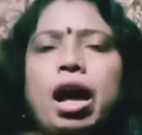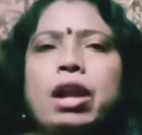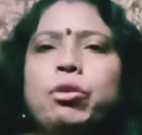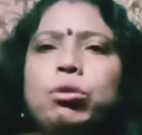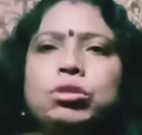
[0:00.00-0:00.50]

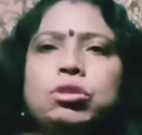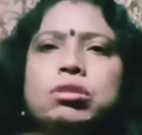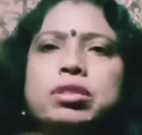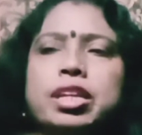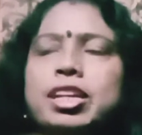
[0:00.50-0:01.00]
আর রোজ
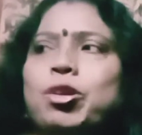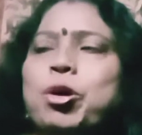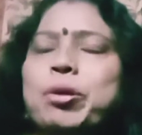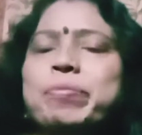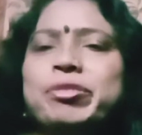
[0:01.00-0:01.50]
রোজ কি
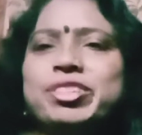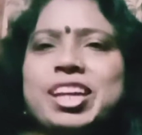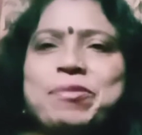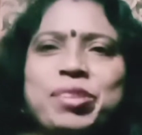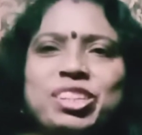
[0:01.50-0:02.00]
ঘর
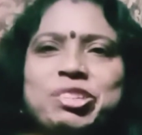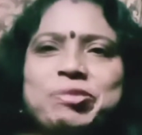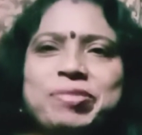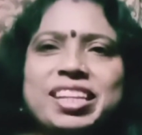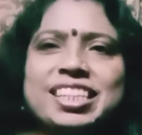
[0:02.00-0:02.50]
মোচা বাসন
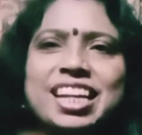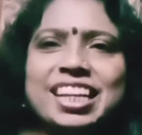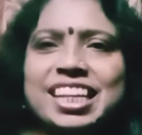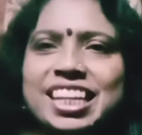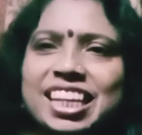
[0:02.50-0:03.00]
মাজা
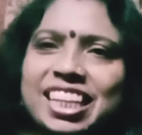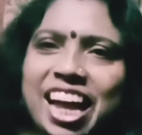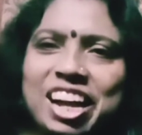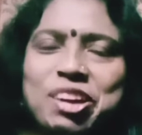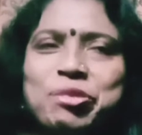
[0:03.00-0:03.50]
কি
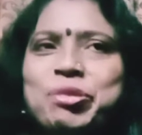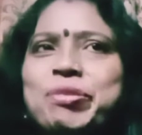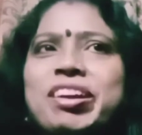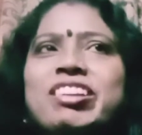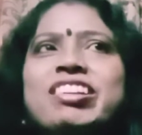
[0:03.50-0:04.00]
দেখাবো
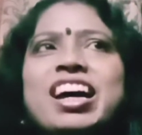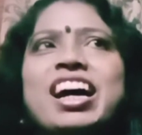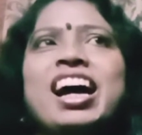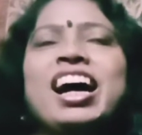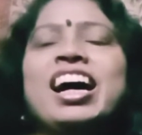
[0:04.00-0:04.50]
বলো না
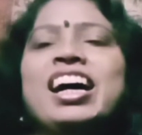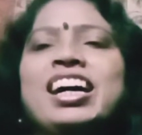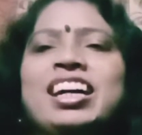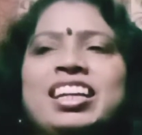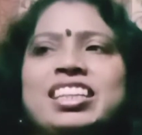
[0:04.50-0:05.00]

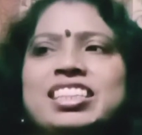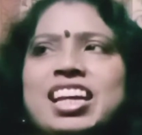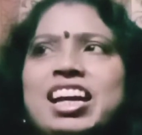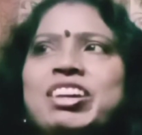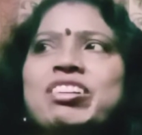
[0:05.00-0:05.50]

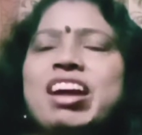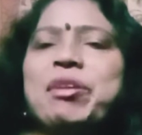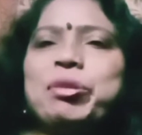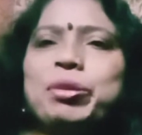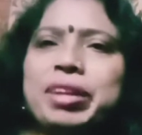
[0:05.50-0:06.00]
যাই হোক
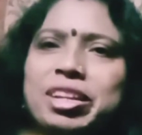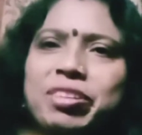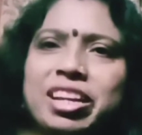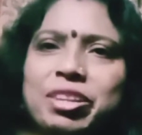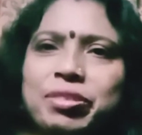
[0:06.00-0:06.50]
আমি বললাম
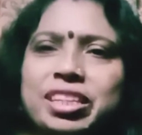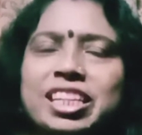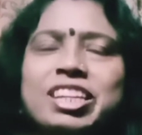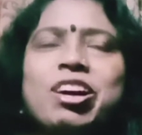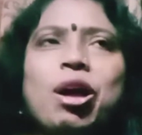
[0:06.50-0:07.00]
একটুখানি তোমাদের
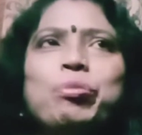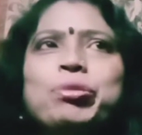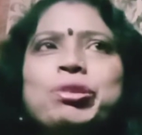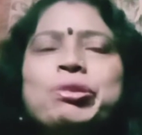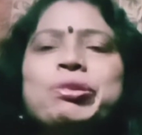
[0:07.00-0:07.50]
সাথে গল্প
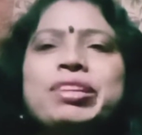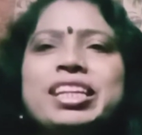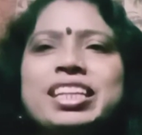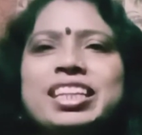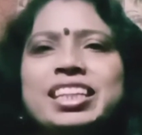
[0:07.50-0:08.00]
তো
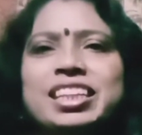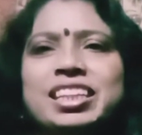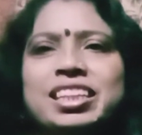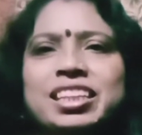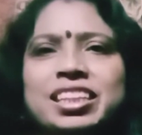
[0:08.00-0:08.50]
করি
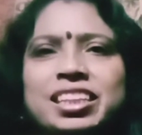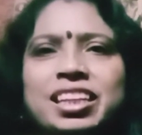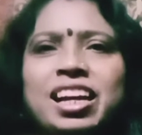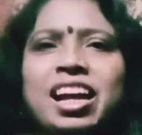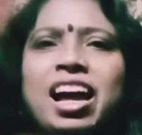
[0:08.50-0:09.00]

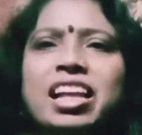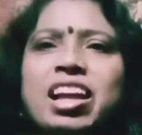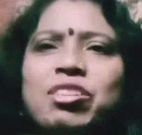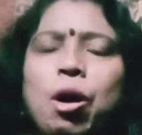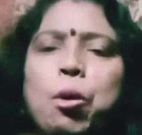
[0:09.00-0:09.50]

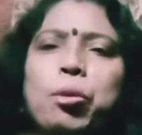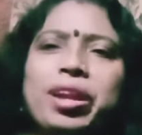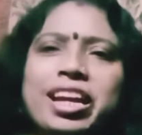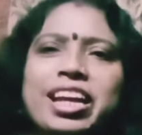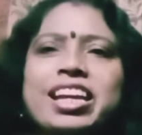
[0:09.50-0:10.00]
দেখো না
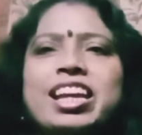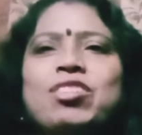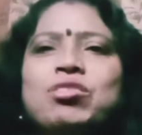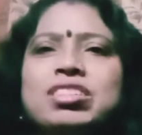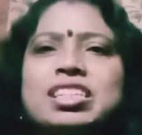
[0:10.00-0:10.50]
অনেকে কি
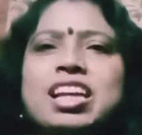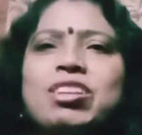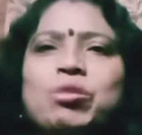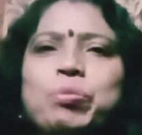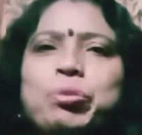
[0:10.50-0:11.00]
করছে
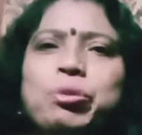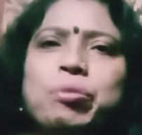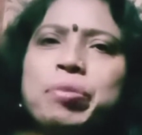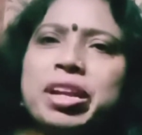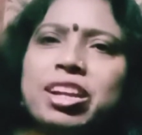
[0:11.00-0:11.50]
জানো তো পুরো
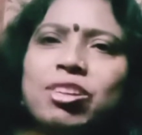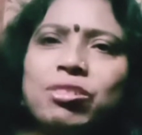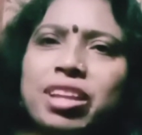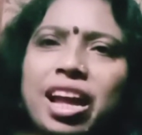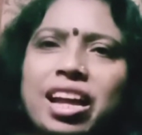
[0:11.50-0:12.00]
ভিডিও
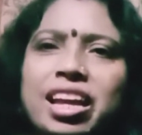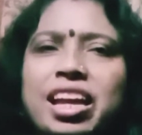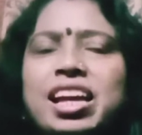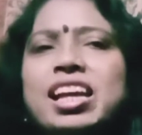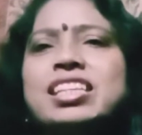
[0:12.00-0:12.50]

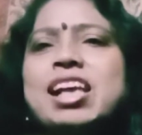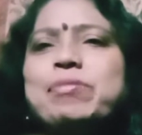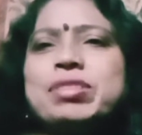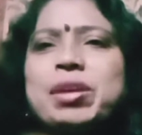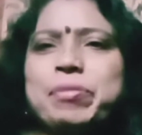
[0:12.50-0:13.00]
দেখে
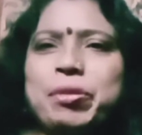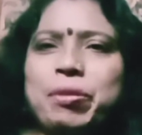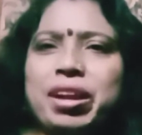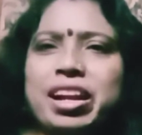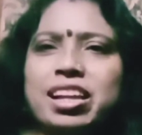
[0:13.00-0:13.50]
সাবস্ক্রাইব
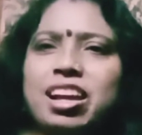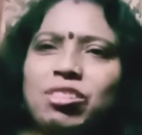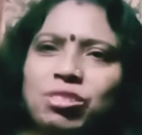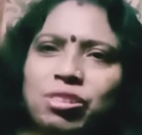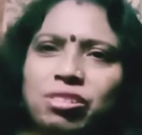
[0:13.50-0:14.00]
করে না
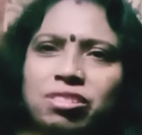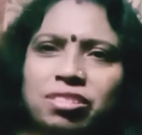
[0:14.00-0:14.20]
জানো তো